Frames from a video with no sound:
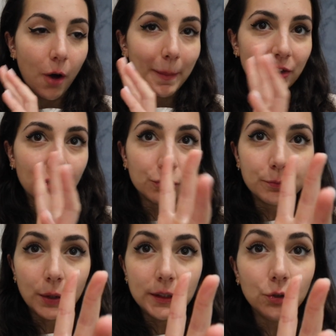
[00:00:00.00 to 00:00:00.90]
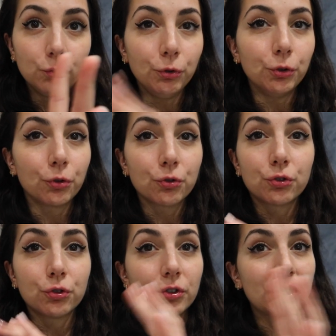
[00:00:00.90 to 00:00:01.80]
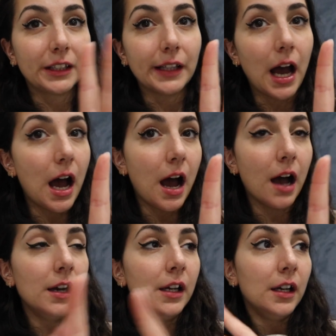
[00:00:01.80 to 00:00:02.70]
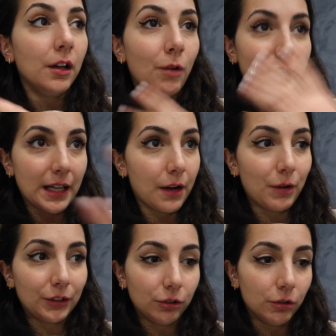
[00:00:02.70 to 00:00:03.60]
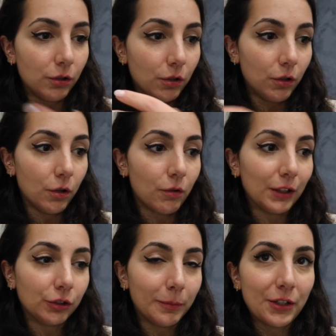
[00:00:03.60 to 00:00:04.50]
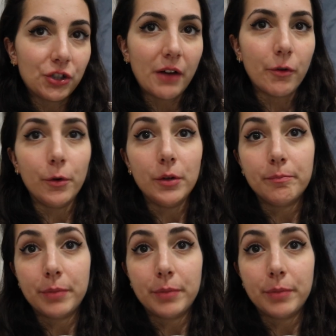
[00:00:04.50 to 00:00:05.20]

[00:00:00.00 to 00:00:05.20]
ho mangiato un po' di intuito, non sono stata a guardare quanto, quanto mangiavo,